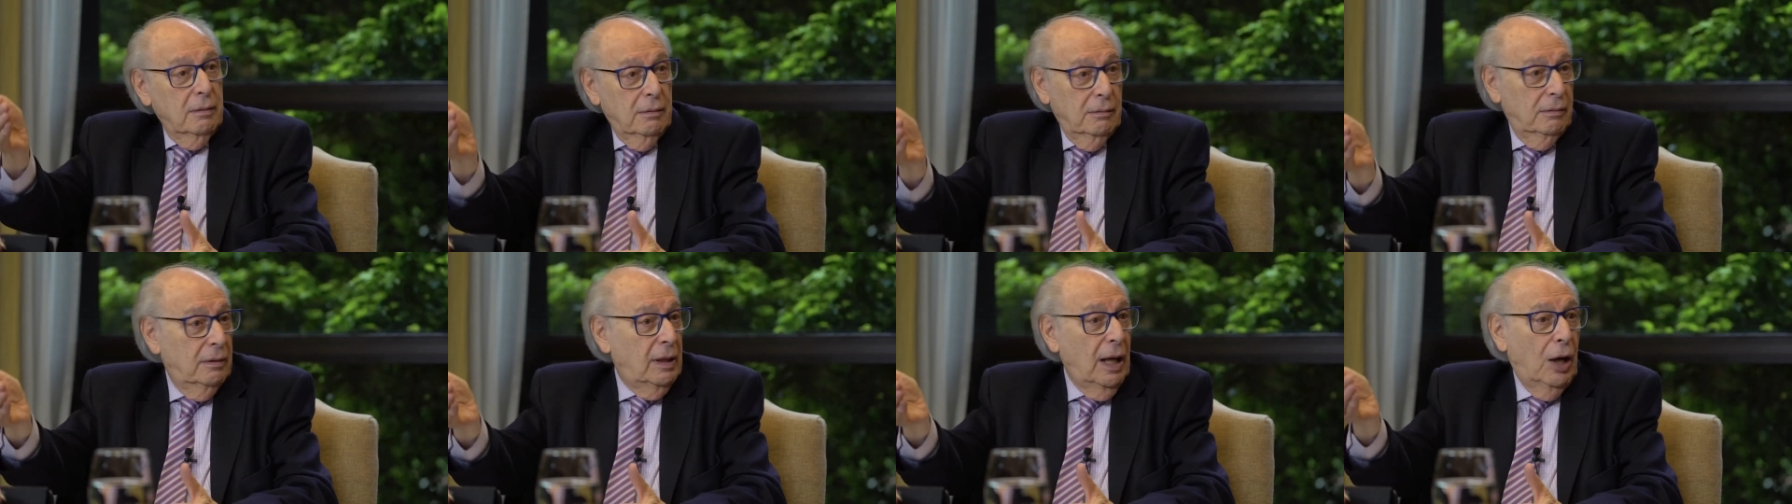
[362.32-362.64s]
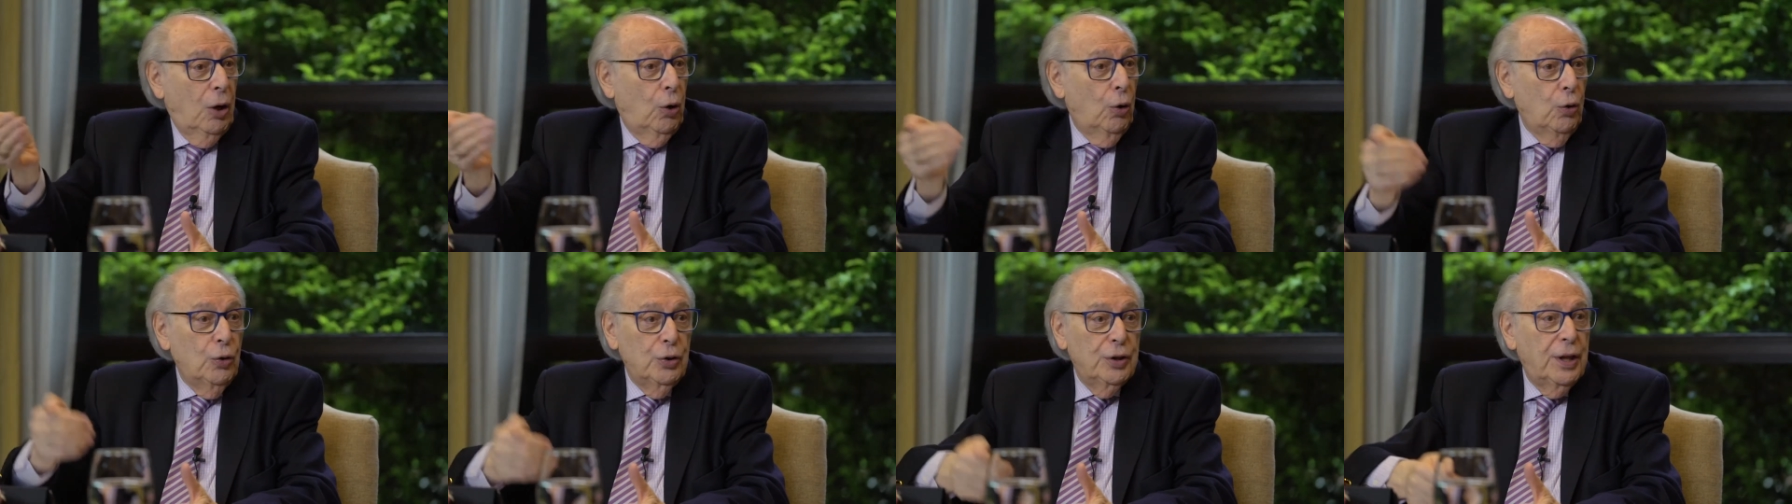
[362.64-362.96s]

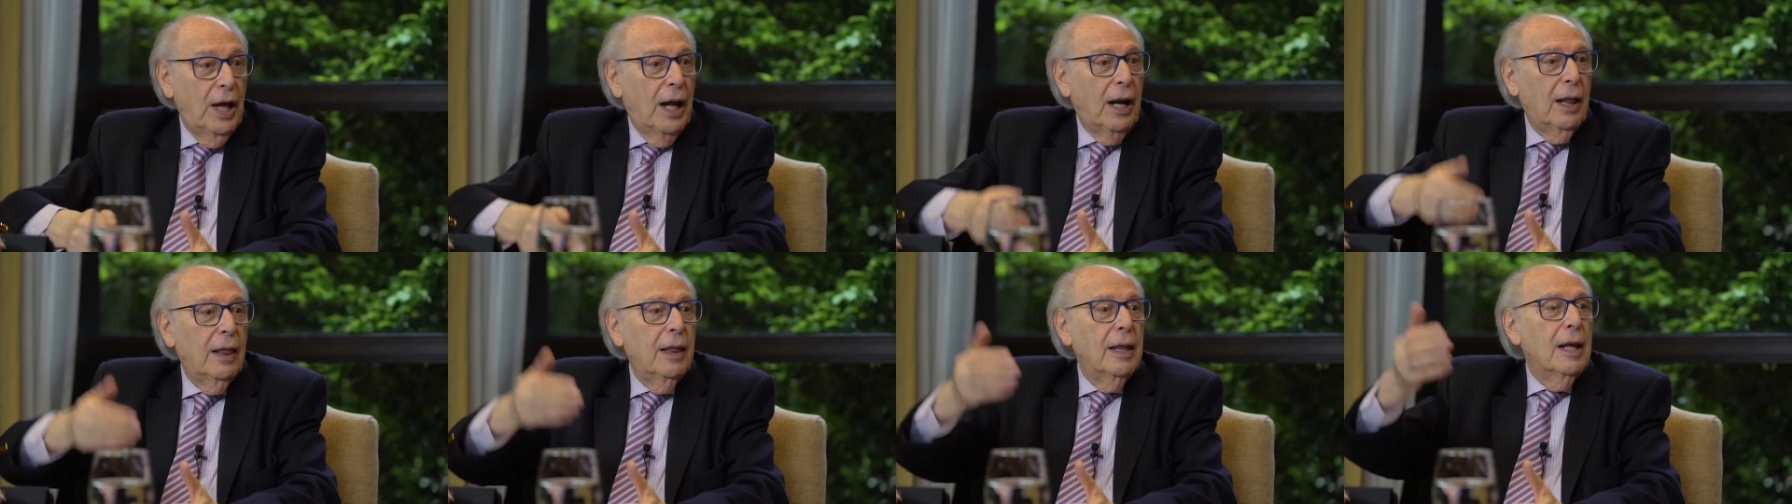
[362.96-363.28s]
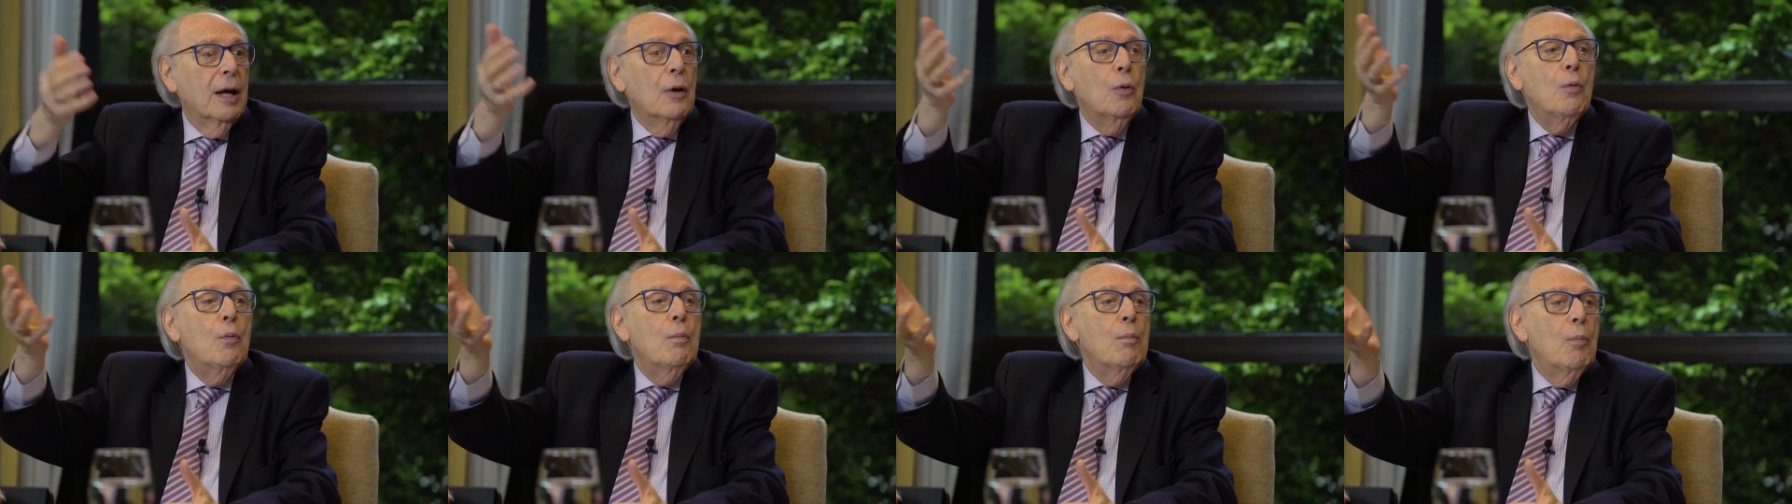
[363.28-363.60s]
descontar
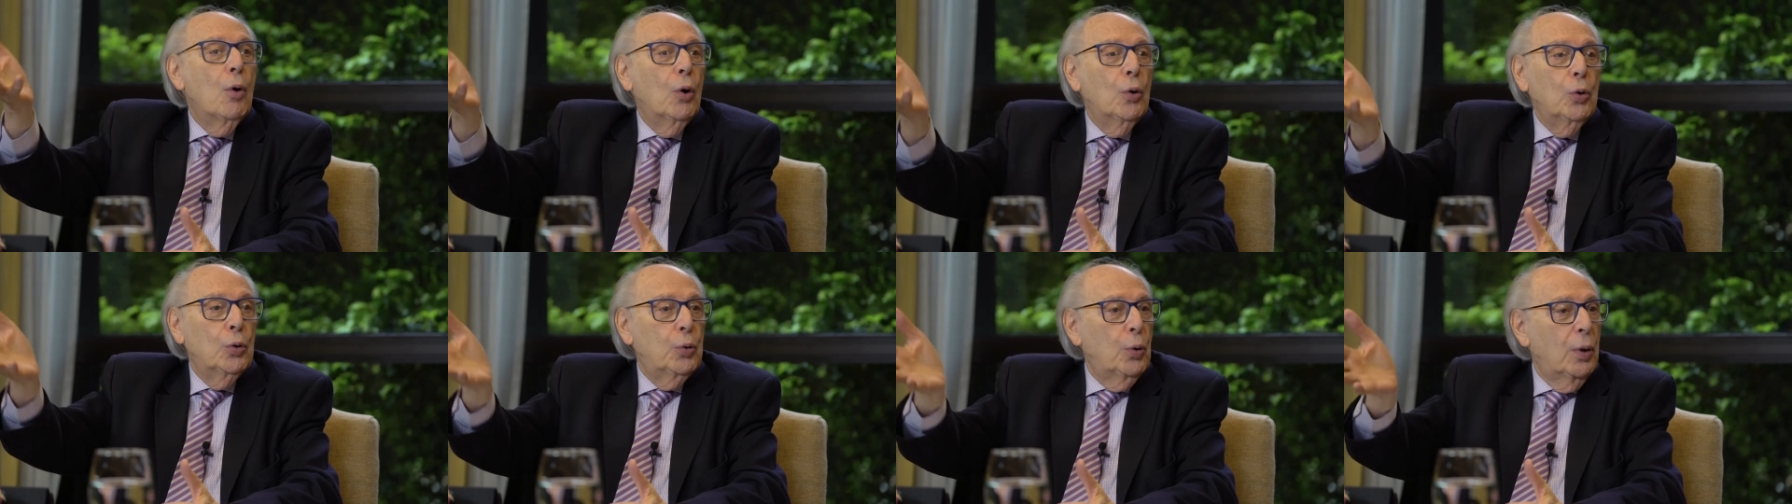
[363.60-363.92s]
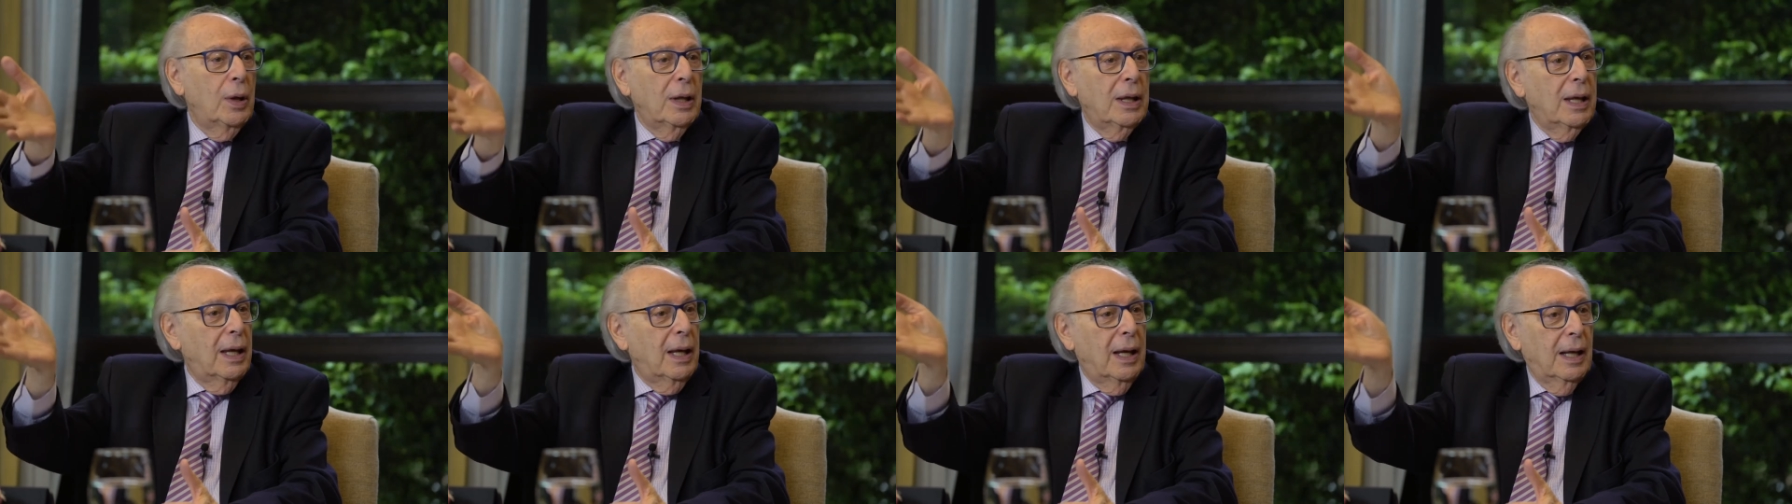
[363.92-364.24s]
de un monto
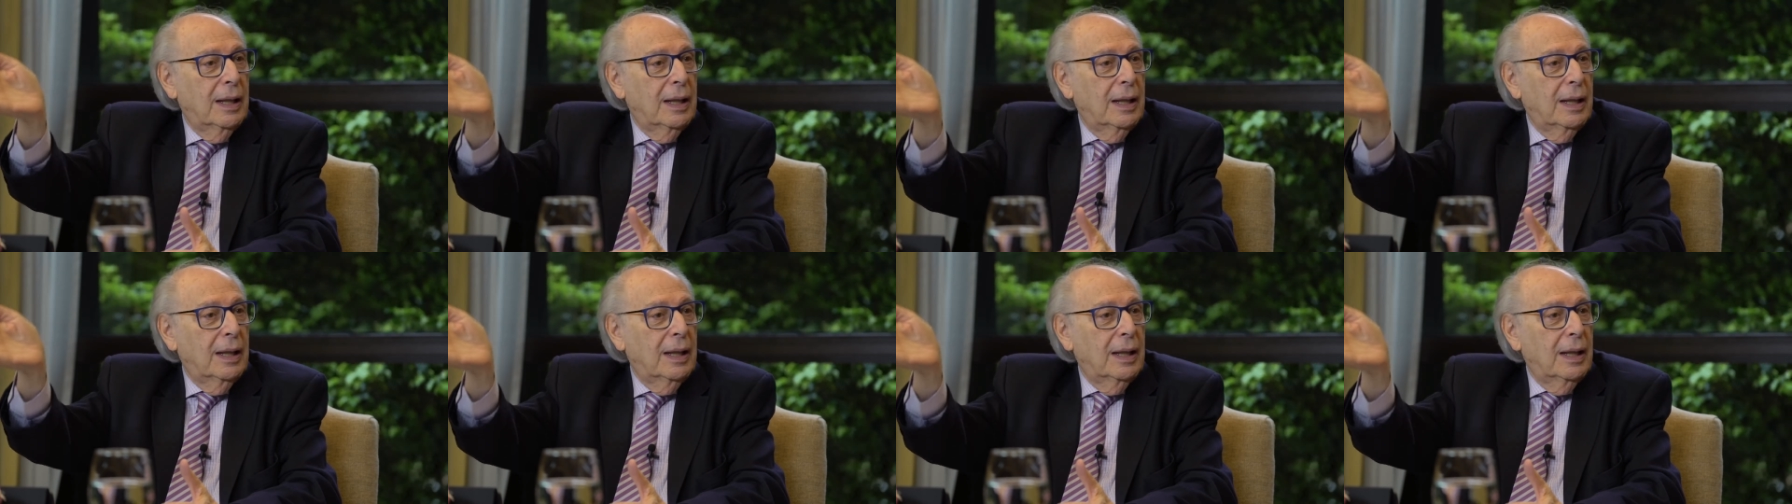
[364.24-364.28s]
X